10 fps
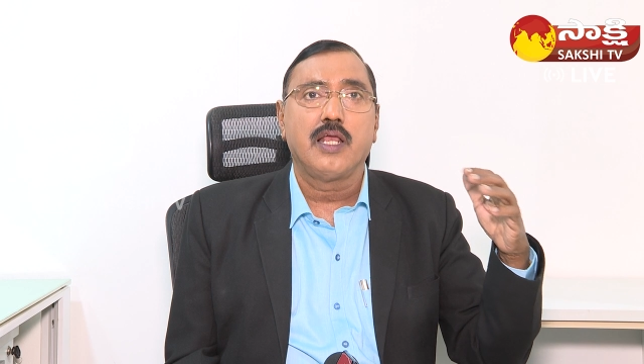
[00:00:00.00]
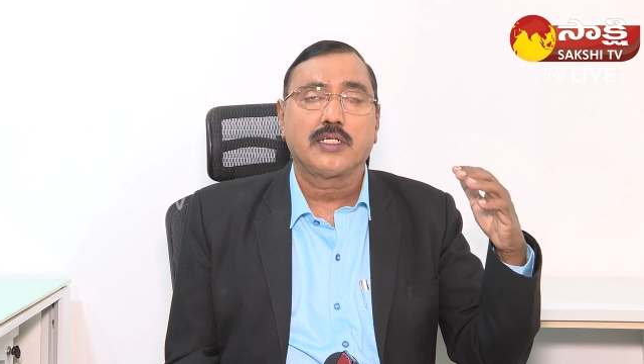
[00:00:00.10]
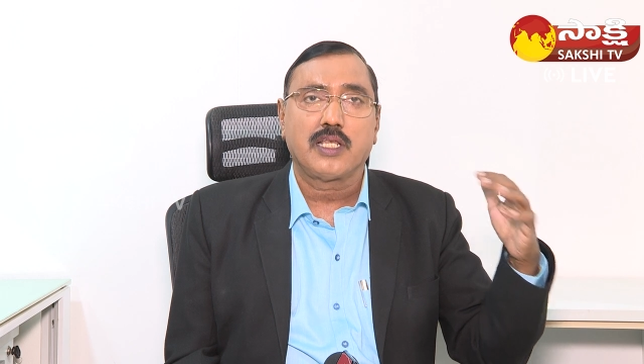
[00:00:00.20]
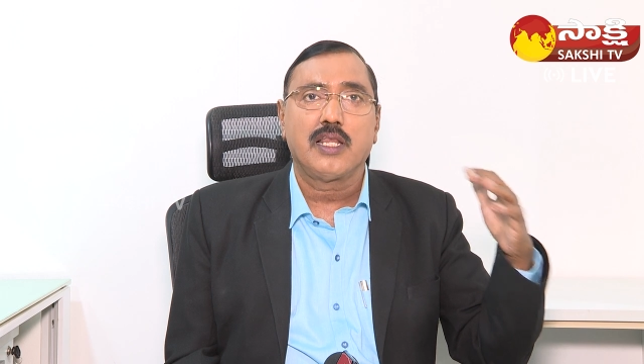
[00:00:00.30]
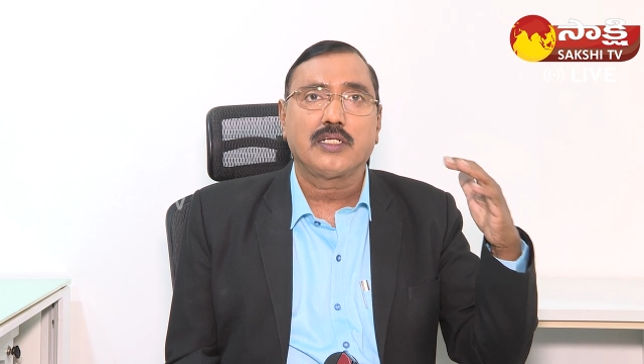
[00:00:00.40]

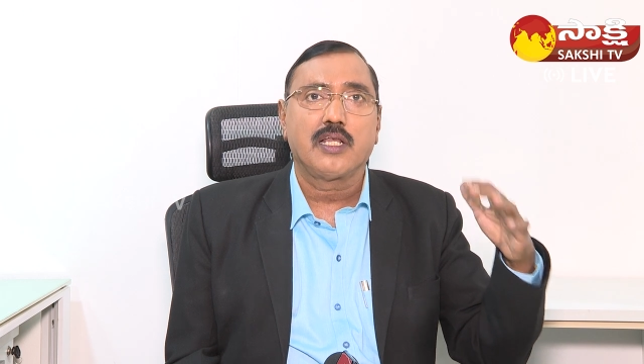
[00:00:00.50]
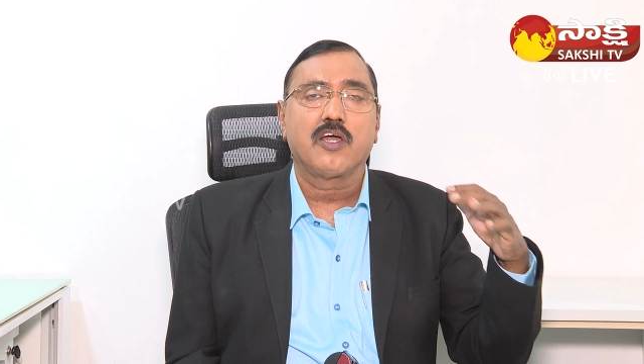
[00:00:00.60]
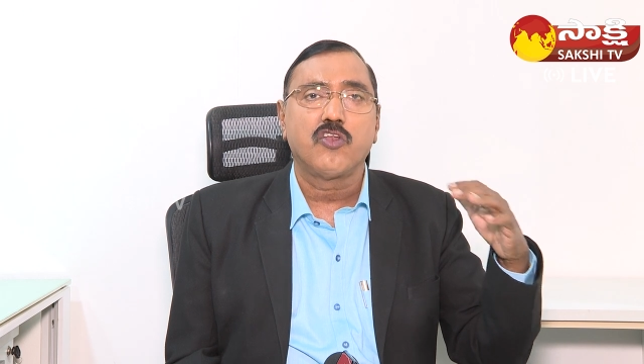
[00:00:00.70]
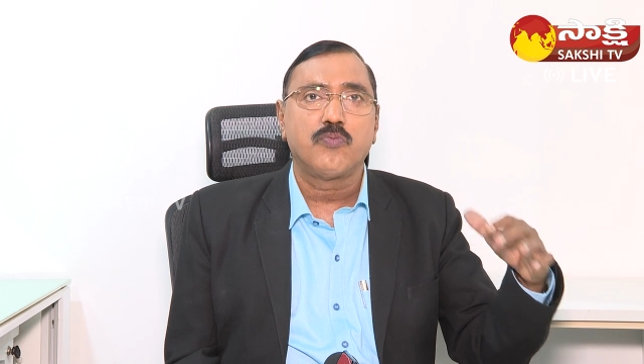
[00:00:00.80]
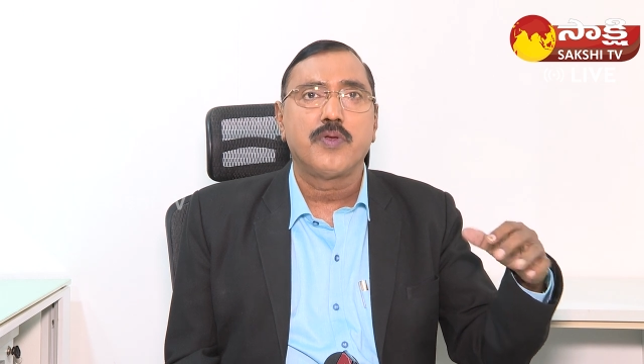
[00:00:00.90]
లక్షల లక్షలు
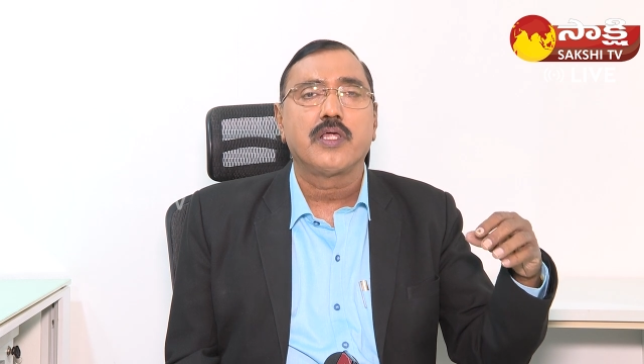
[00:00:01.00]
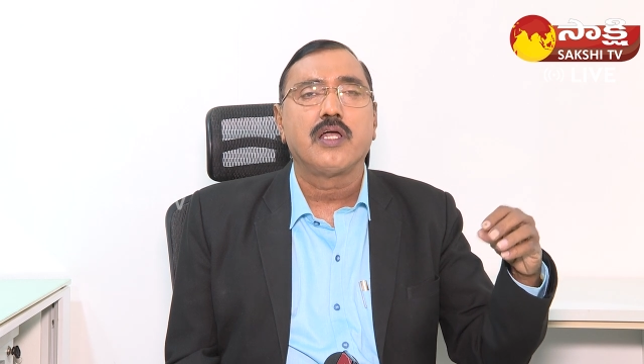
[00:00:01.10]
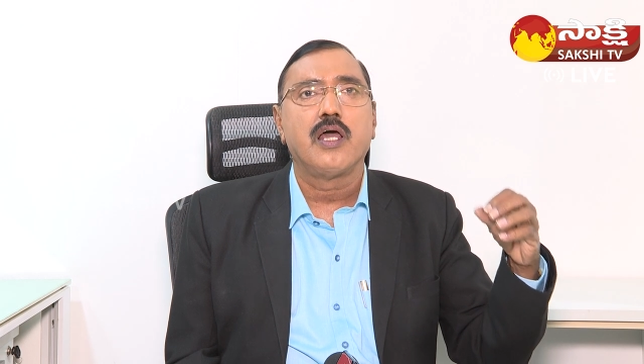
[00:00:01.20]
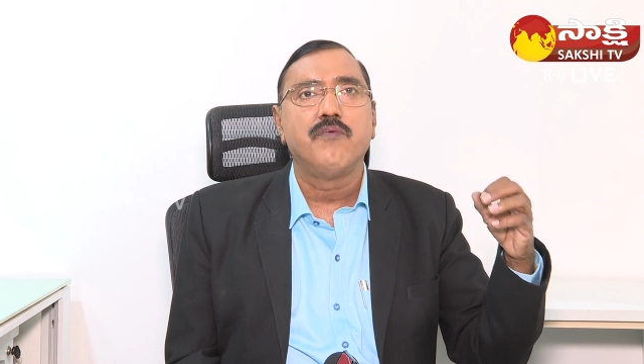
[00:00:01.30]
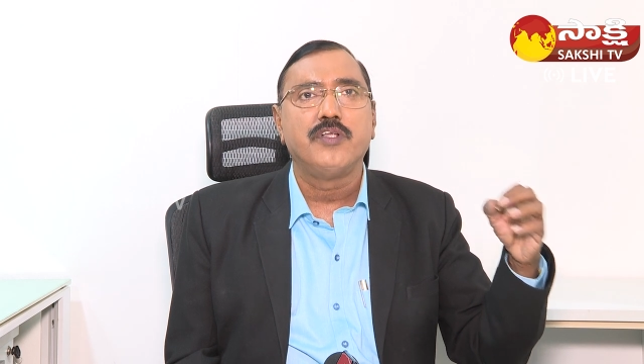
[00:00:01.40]
ఖర్చు పెడితే
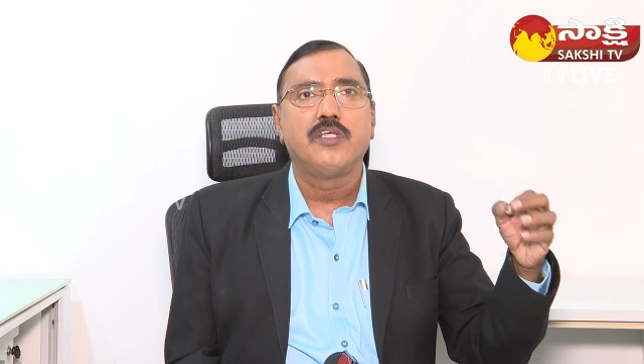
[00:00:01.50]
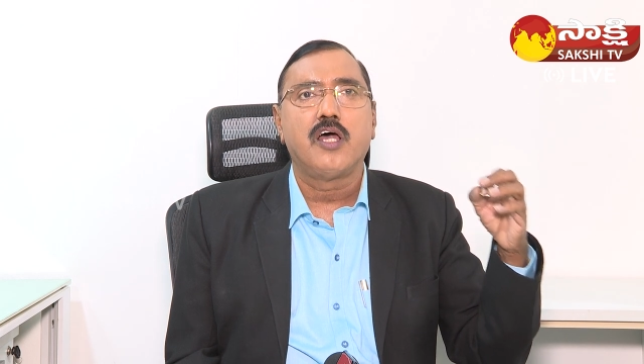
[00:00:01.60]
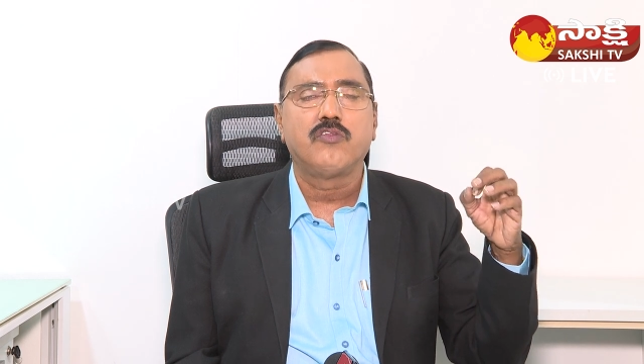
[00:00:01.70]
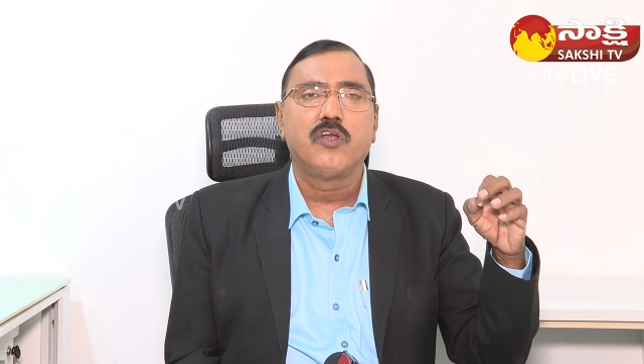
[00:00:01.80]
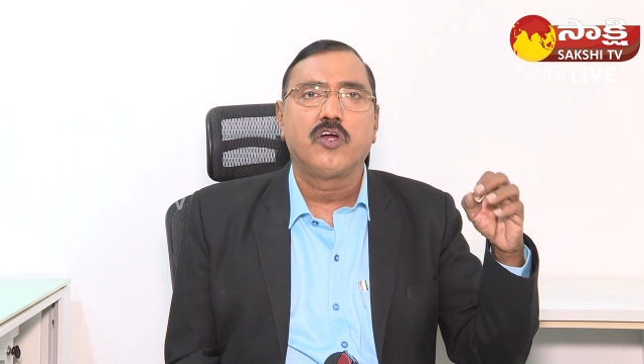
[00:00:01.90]
కానీ
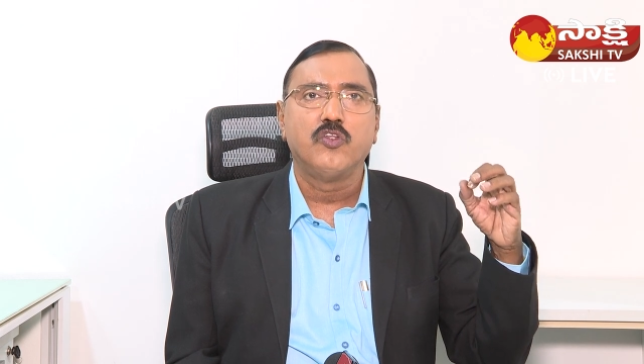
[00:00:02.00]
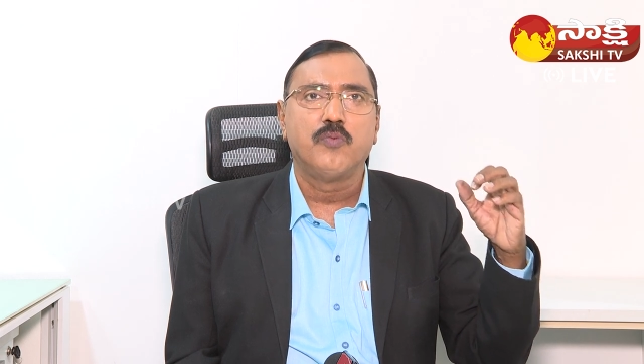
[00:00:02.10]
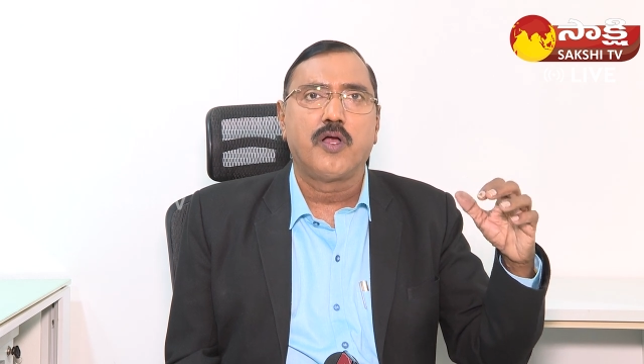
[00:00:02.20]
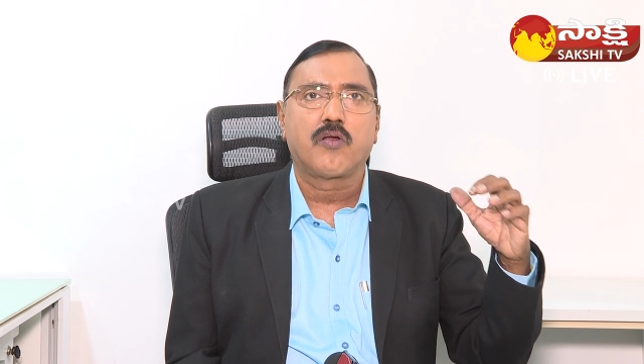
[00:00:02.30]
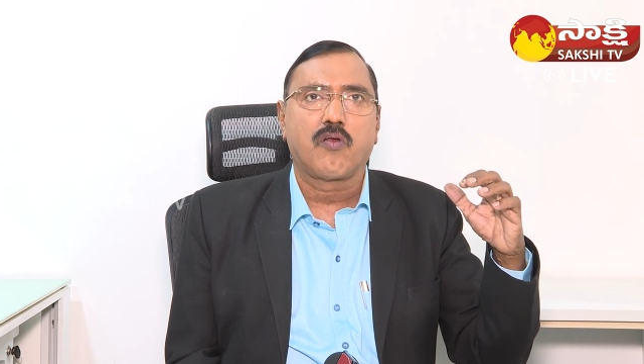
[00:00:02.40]
విద్యార్థులకు
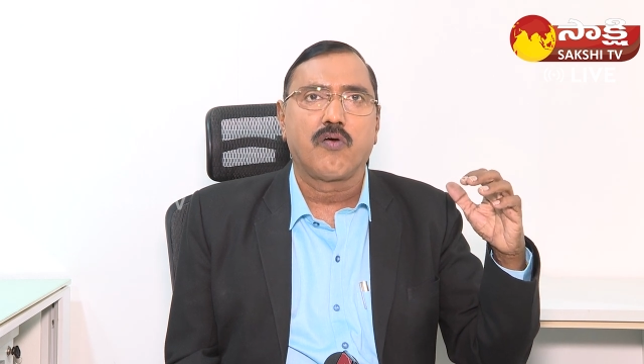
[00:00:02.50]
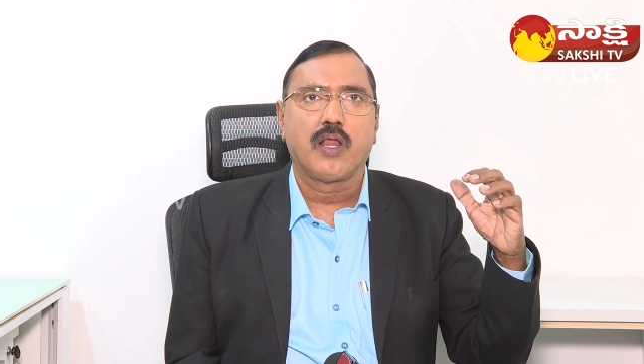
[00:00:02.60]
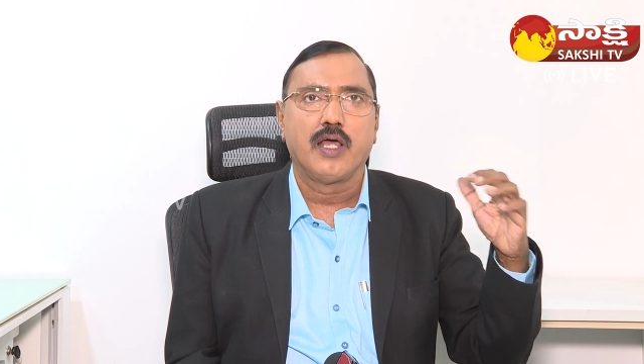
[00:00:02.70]
అందుబాటులో